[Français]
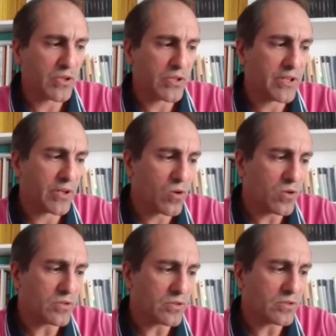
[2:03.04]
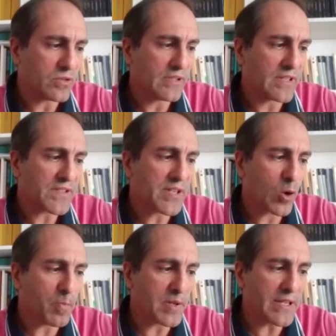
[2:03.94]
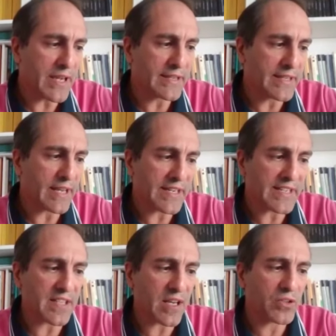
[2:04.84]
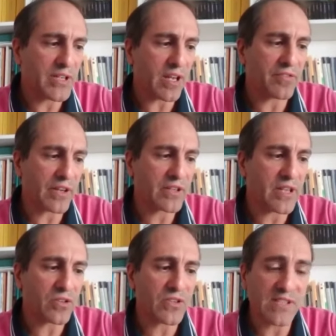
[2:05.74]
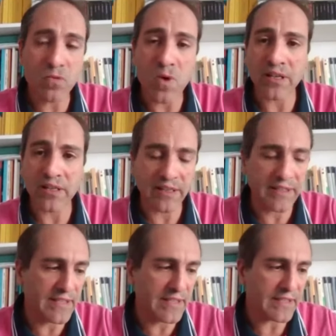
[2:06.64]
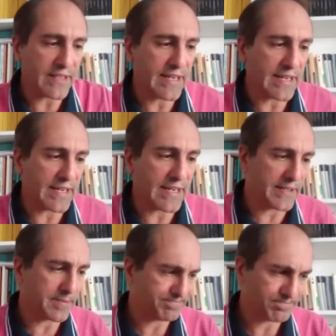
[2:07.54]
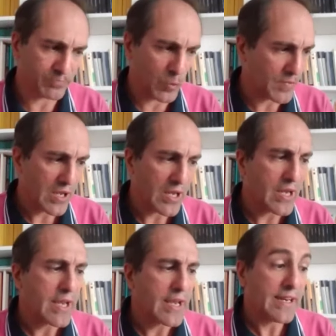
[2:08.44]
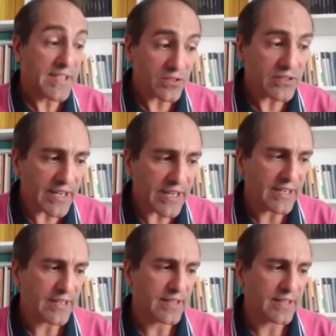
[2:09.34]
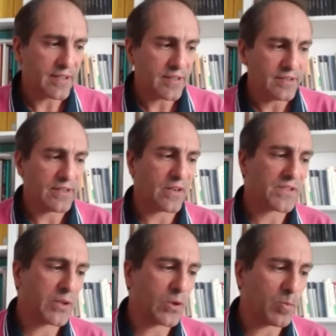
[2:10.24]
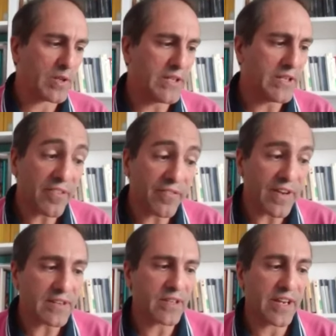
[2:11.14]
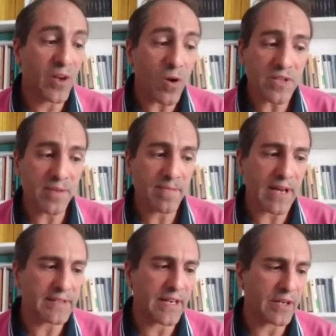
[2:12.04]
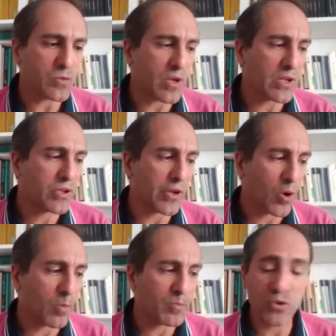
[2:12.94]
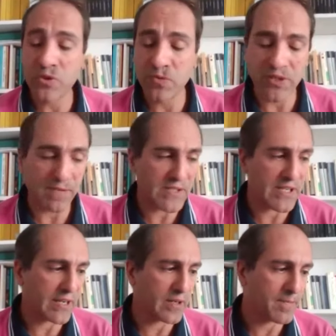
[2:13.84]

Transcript: de Diderot, l'encyclopédie a été un extraordinaire vecteur de savoir critique et laïque. Les entrées de l'encyclopédie reflètent les grands débats intellectuels de l'Europe du XVIIIe siècle